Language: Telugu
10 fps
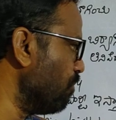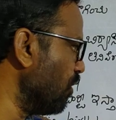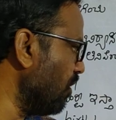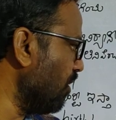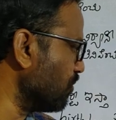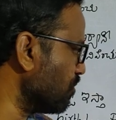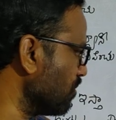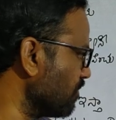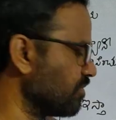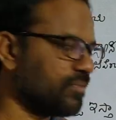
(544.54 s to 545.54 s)
బ్లో అవుట్
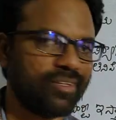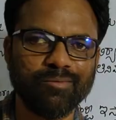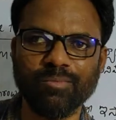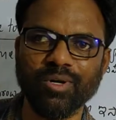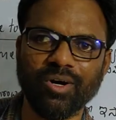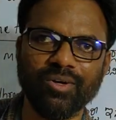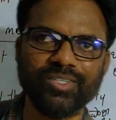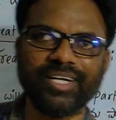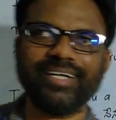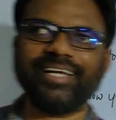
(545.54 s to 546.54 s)
బ్లో
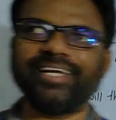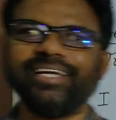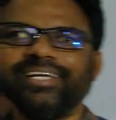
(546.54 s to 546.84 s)
అవుట్ అంటే